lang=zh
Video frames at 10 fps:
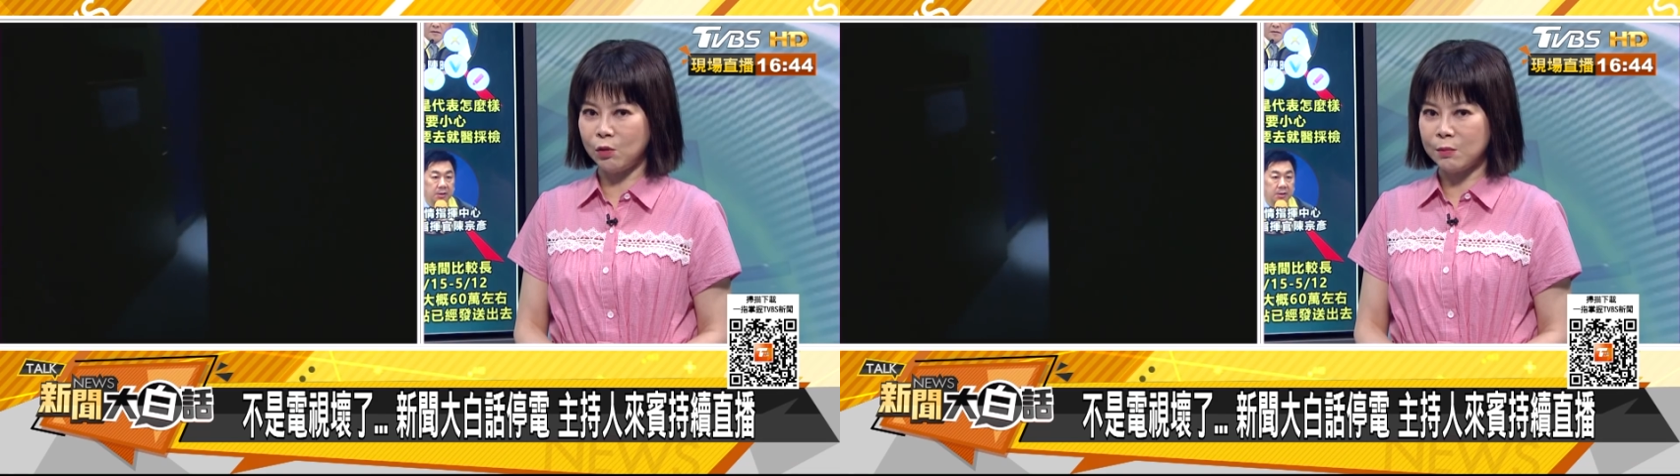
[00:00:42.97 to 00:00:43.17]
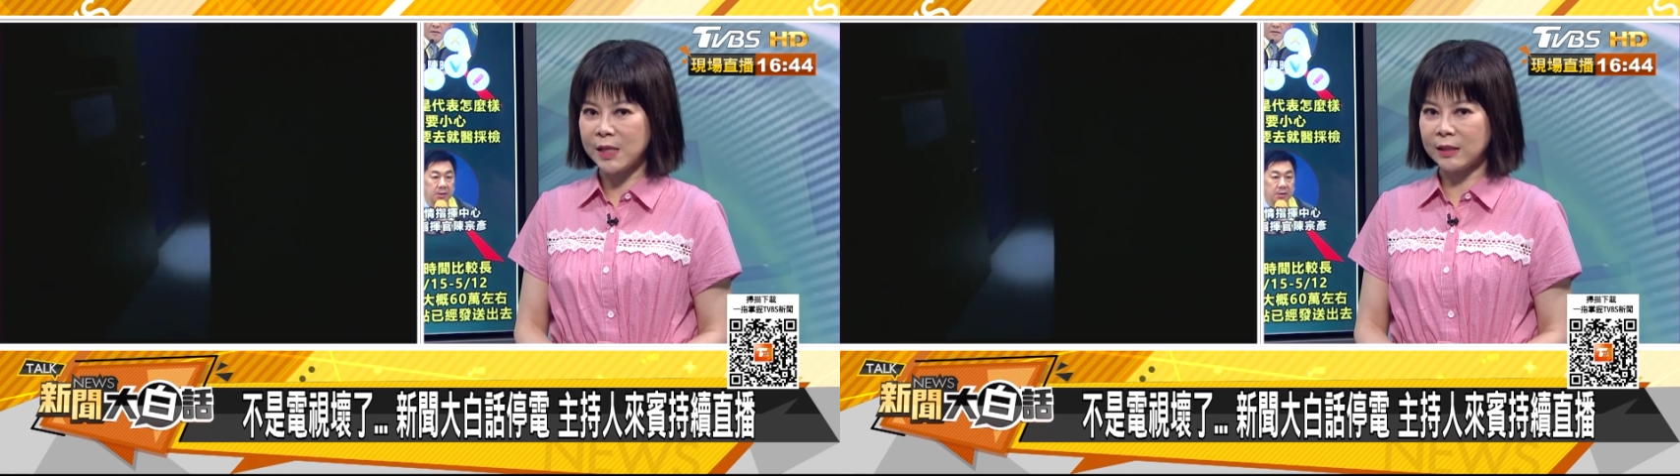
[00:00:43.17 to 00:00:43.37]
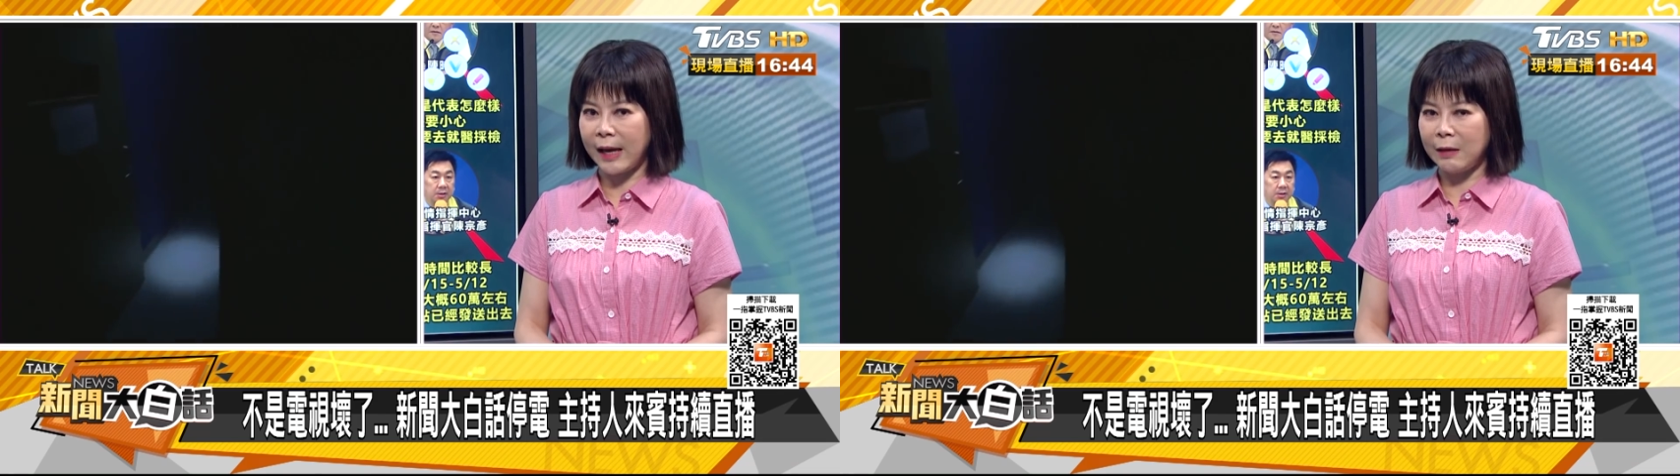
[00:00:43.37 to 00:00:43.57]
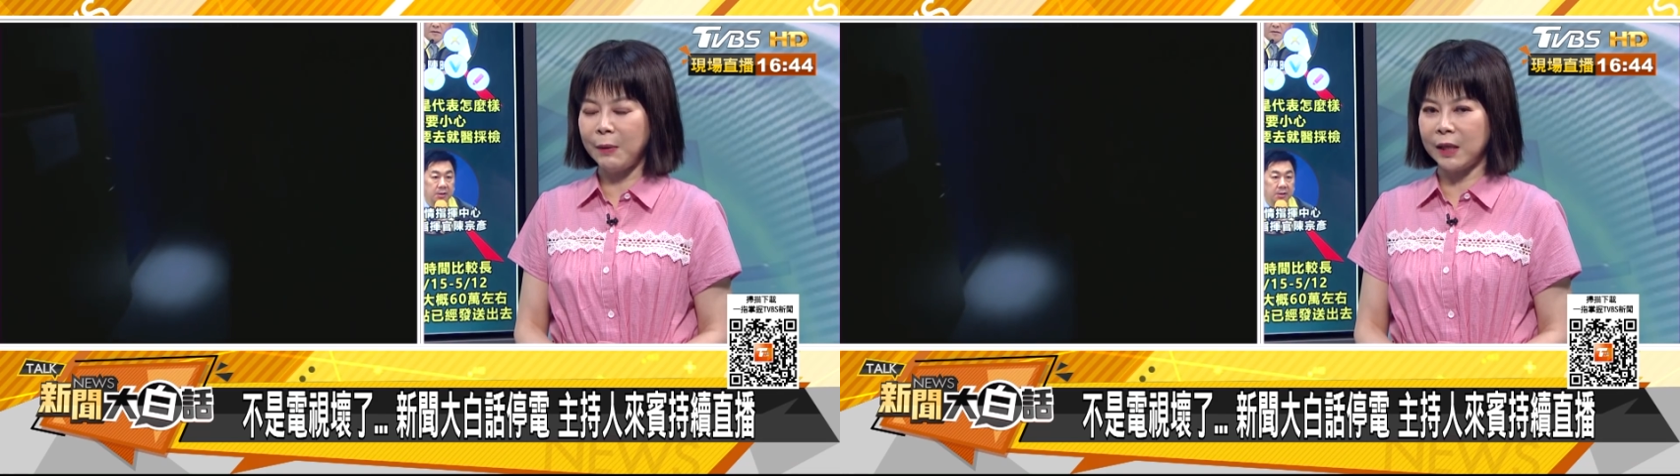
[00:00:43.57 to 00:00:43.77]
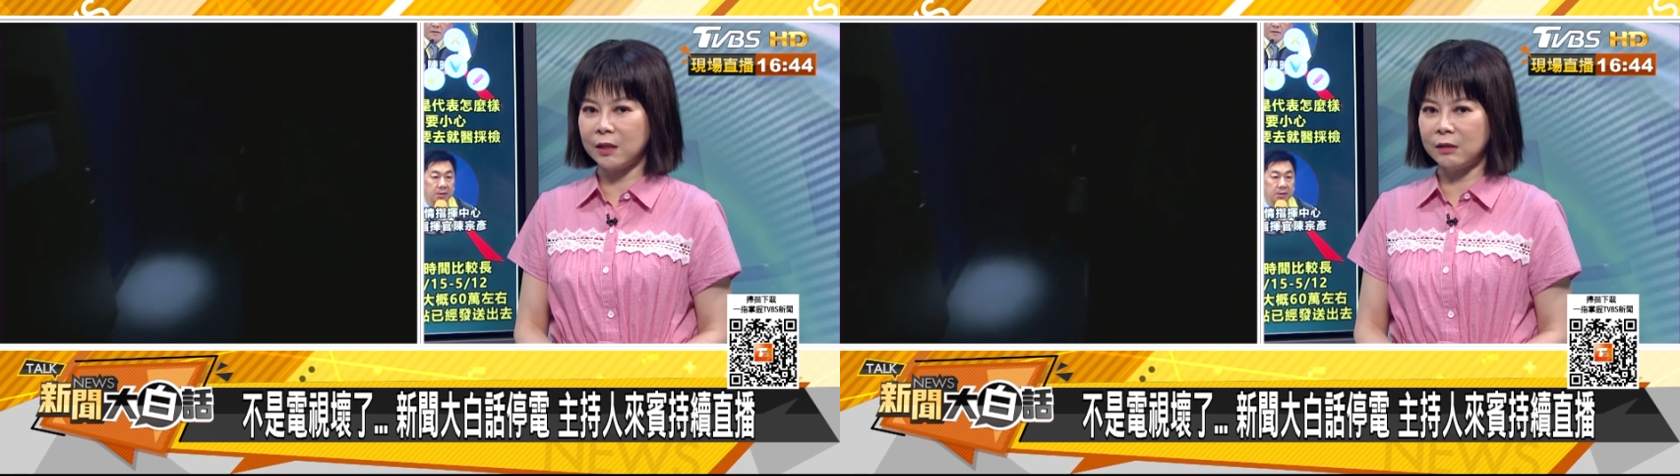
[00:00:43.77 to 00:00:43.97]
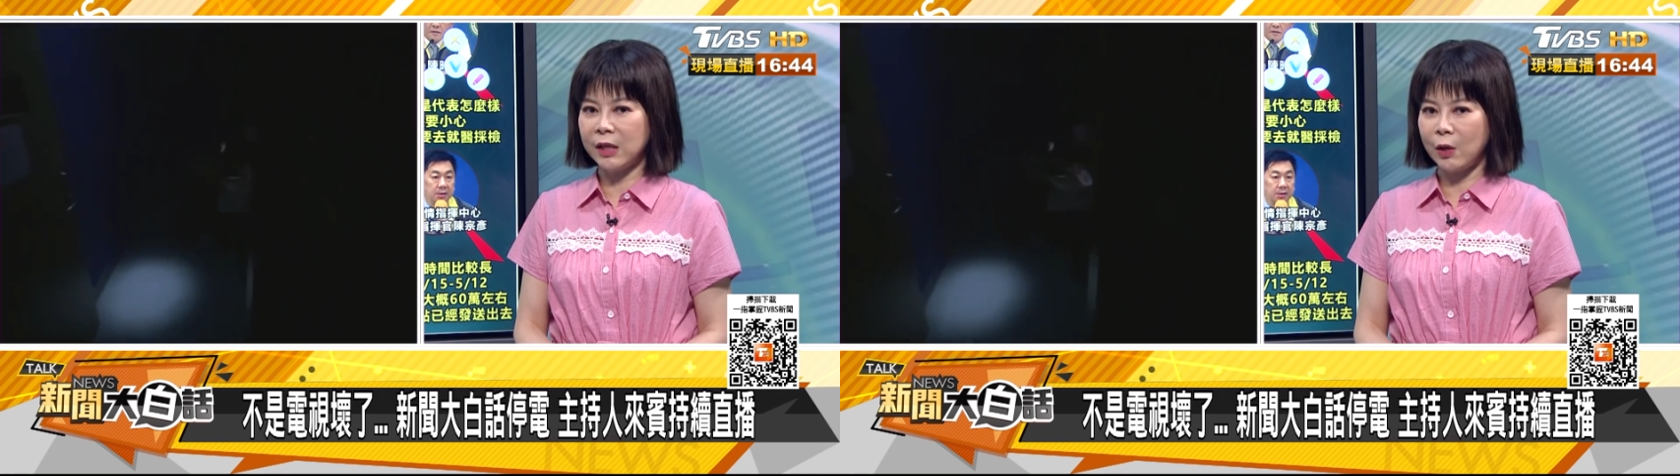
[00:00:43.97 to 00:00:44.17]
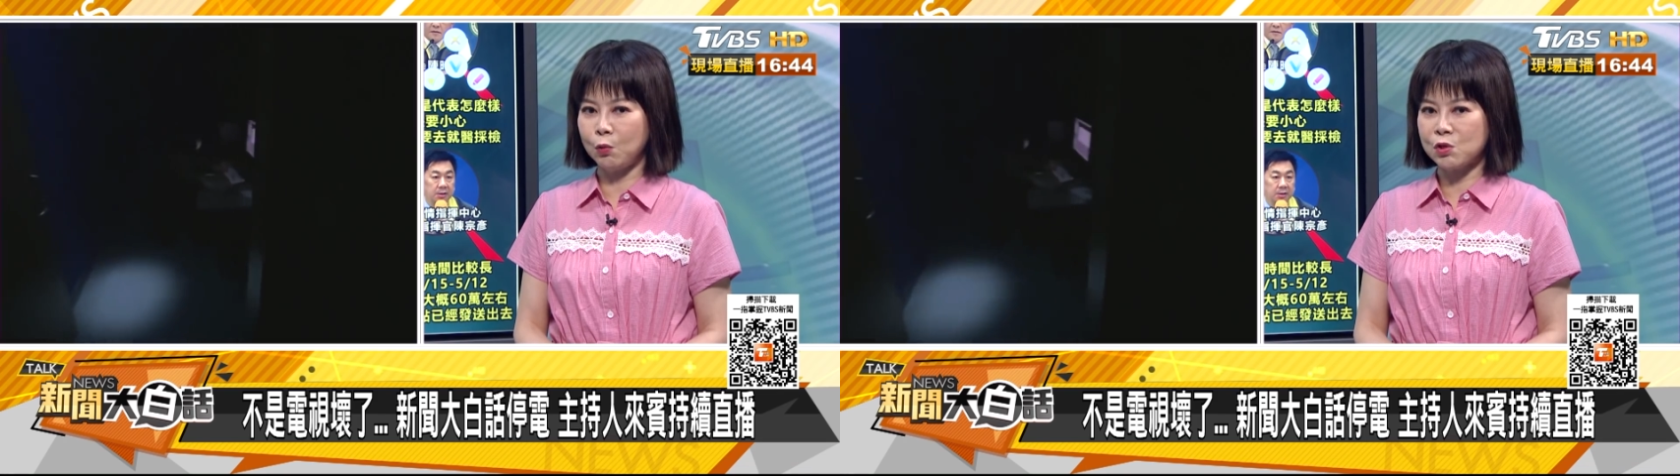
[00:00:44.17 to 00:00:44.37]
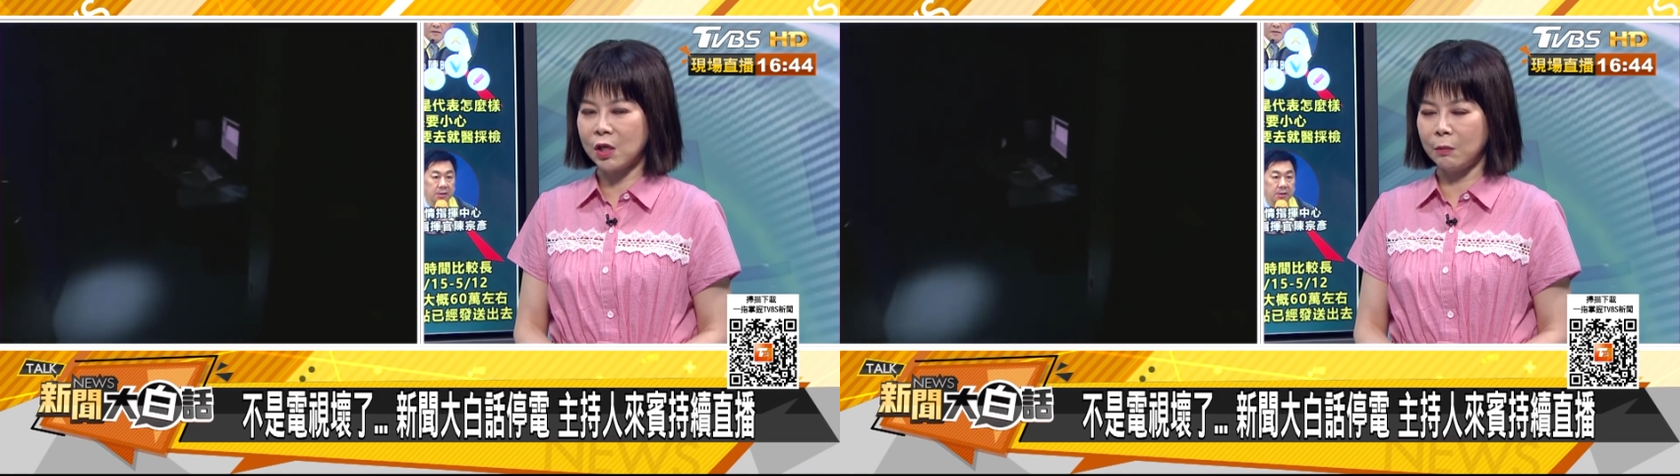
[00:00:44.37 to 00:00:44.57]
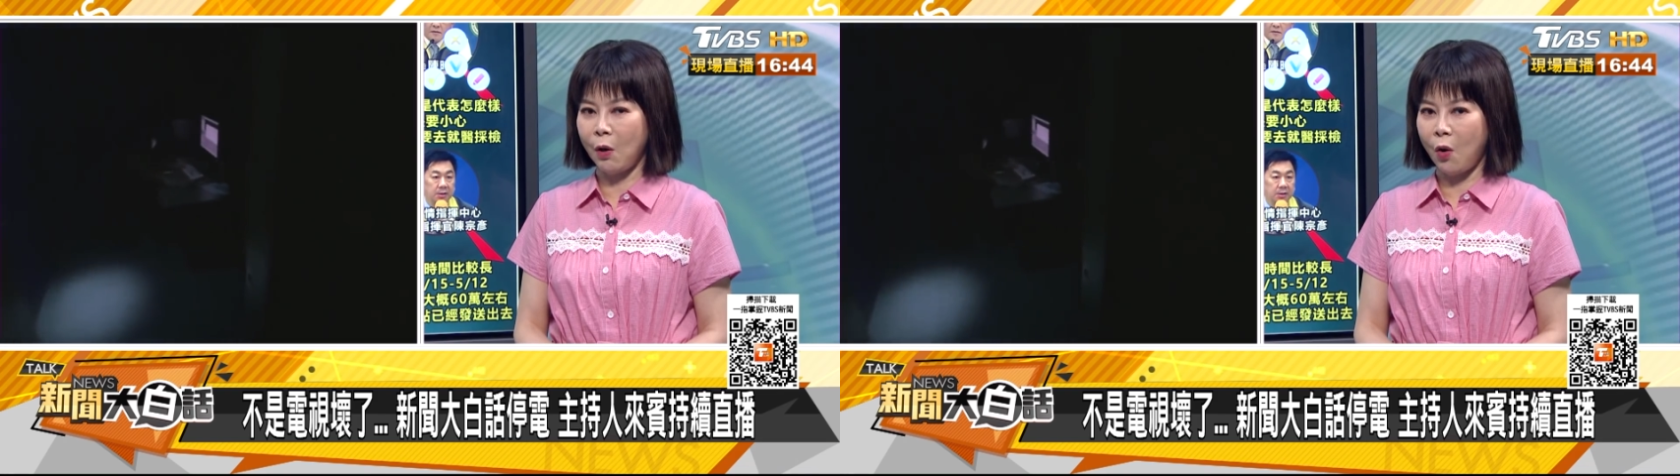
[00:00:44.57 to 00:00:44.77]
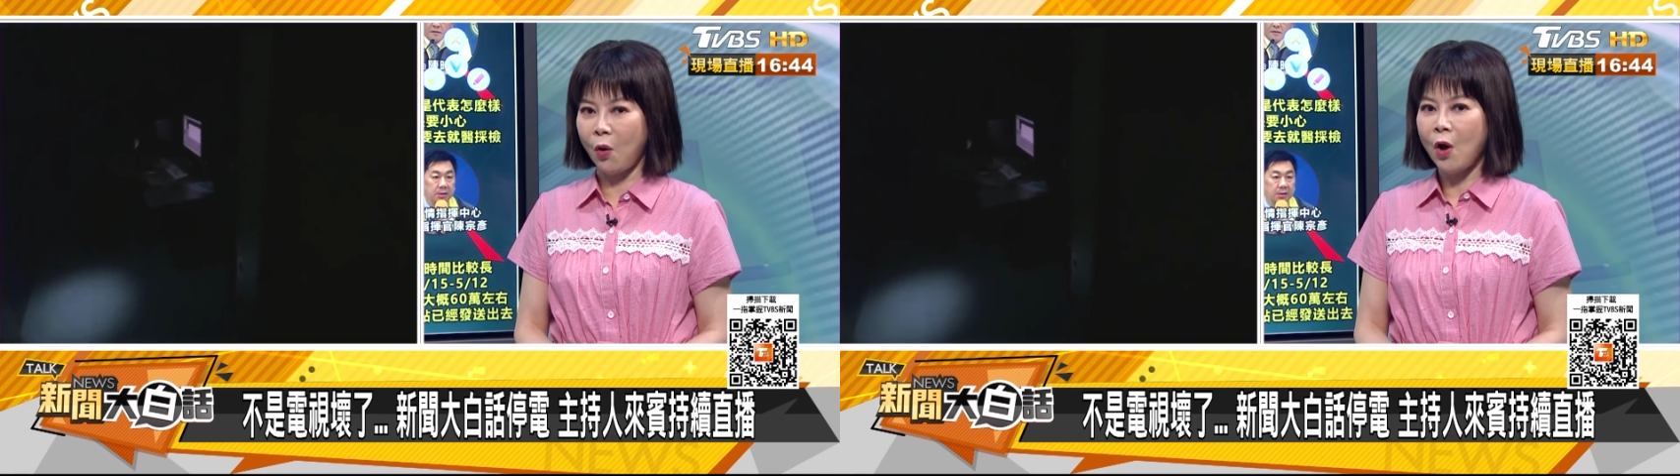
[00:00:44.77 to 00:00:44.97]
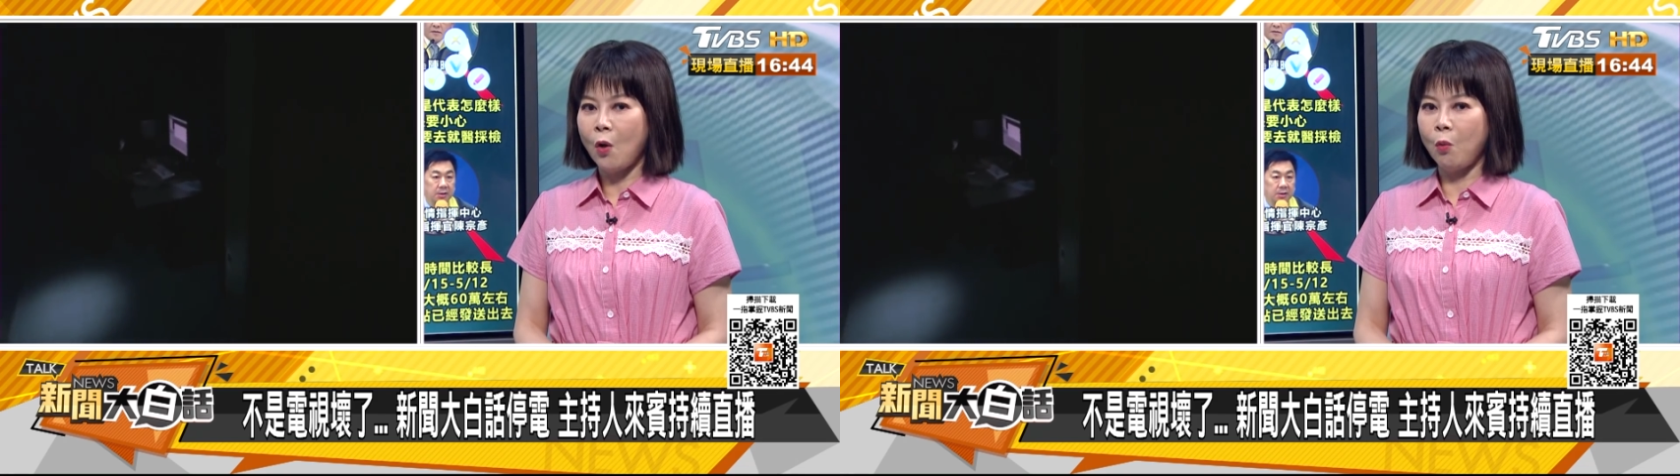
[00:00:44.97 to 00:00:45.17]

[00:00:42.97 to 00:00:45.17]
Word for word: 我们在台北的内湖摄影棚